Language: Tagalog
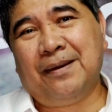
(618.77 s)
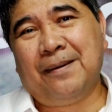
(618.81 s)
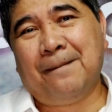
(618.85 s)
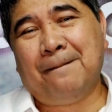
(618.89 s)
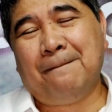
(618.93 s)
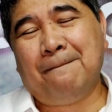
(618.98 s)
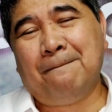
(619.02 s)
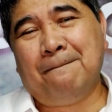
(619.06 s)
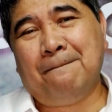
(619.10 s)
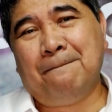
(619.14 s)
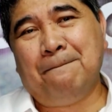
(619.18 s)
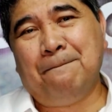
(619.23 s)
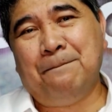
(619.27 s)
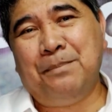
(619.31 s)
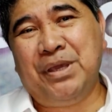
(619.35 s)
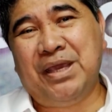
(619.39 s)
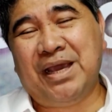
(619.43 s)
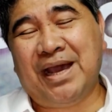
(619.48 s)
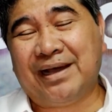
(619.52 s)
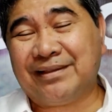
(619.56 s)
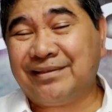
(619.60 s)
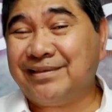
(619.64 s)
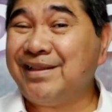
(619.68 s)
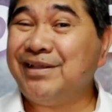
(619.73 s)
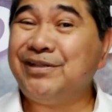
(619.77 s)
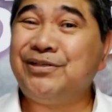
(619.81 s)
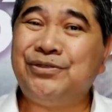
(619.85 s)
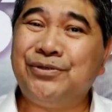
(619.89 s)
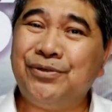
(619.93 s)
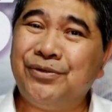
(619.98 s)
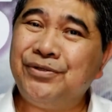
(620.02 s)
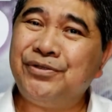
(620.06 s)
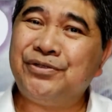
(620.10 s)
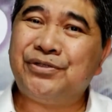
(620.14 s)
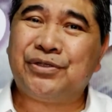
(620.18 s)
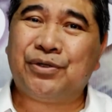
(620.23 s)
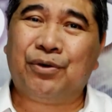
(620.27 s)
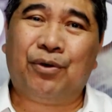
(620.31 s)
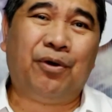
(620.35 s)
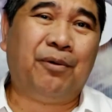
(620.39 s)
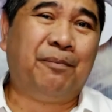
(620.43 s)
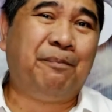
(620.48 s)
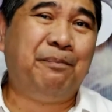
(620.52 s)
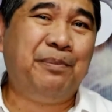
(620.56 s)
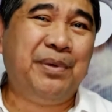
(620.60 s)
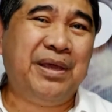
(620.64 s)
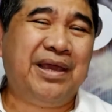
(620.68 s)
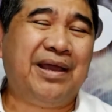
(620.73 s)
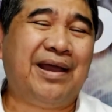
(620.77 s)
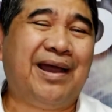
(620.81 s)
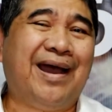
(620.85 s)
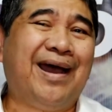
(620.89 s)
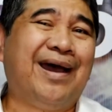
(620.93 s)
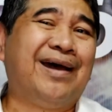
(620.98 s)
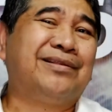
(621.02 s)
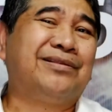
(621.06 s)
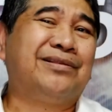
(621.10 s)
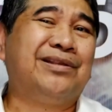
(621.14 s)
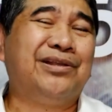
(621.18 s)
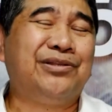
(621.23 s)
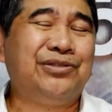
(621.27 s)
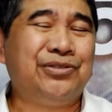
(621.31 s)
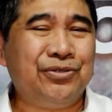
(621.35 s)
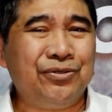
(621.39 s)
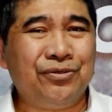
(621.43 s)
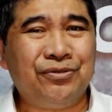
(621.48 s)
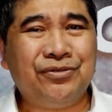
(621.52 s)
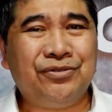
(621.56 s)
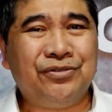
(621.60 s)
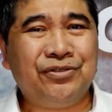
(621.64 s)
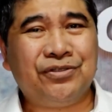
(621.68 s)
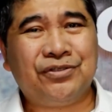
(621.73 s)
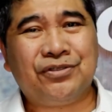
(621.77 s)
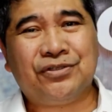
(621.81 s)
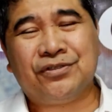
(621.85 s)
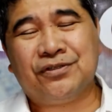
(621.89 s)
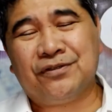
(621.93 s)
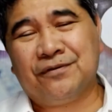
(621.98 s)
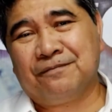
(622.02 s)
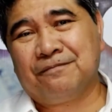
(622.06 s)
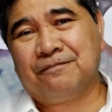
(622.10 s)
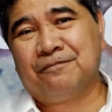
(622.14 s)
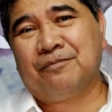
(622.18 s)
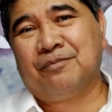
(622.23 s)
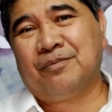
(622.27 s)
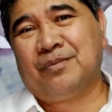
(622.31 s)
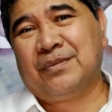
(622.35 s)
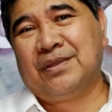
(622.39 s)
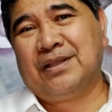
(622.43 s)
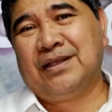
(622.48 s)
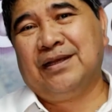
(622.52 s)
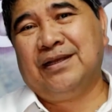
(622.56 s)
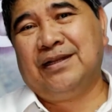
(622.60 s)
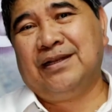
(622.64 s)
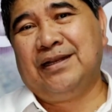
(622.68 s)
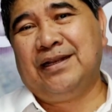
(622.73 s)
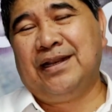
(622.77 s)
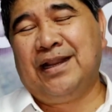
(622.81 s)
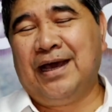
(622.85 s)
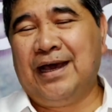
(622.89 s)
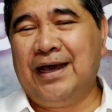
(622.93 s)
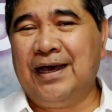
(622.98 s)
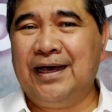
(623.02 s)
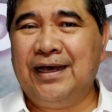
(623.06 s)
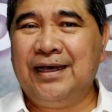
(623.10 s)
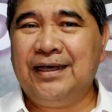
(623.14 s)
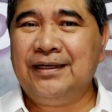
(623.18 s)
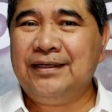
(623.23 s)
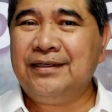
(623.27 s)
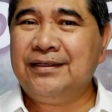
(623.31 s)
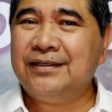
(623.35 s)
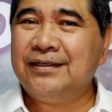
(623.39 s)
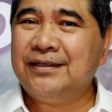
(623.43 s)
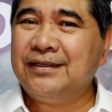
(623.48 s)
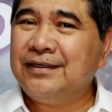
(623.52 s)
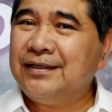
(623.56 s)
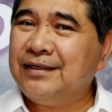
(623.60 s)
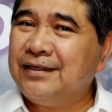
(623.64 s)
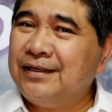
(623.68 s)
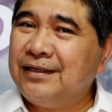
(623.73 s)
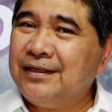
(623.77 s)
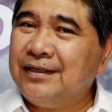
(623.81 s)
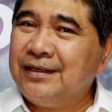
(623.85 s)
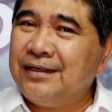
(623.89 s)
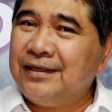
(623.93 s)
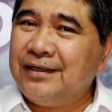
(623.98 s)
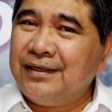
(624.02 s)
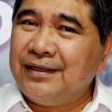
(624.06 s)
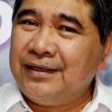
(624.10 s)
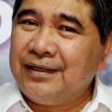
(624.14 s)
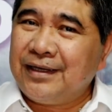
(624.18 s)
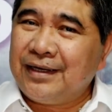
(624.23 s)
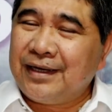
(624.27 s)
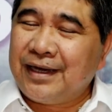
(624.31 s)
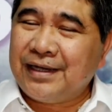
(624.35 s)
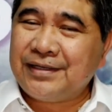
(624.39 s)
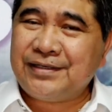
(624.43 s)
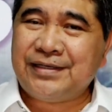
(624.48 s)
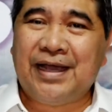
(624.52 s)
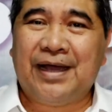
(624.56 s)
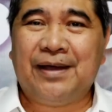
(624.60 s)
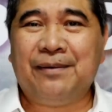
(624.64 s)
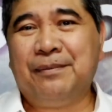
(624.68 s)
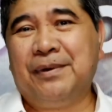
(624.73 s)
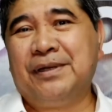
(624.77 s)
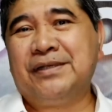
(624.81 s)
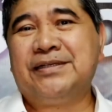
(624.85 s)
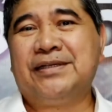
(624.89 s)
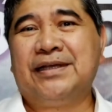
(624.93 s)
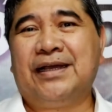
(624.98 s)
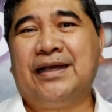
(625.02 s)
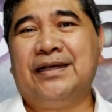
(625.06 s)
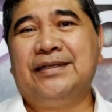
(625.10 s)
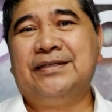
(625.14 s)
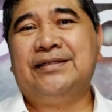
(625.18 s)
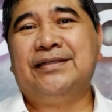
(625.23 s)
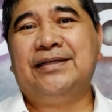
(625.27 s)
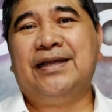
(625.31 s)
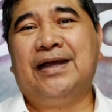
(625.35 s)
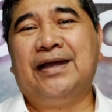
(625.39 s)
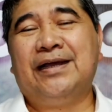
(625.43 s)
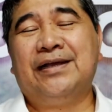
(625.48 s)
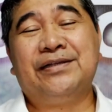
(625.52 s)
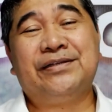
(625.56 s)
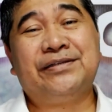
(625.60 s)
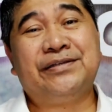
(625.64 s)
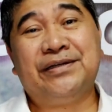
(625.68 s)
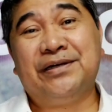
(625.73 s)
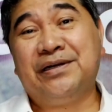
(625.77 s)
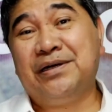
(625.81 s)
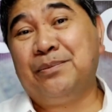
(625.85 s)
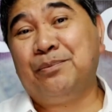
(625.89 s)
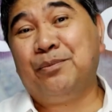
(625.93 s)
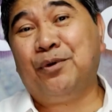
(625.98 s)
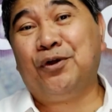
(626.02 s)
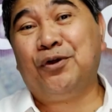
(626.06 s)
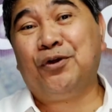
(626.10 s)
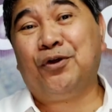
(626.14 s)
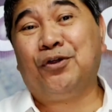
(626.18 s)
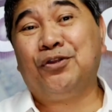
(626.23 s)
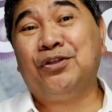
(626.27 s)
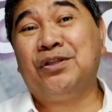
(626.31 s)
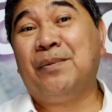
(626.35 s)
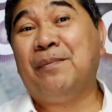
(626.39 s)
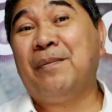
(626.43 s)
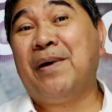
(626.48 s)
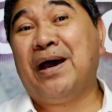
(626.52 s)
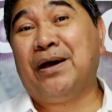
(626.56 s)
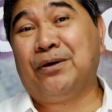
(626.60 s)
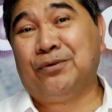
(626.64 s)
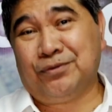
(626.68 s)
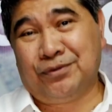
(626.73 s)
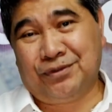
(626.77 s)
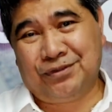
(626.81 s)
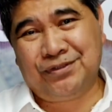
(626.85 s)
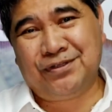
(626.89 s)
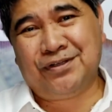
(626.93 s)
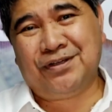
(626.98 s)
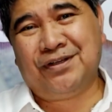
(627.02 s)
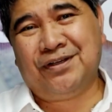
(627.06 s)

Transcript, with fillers: beatitudes o beatitudes na kasama sa kanyang Sermon on the Mount.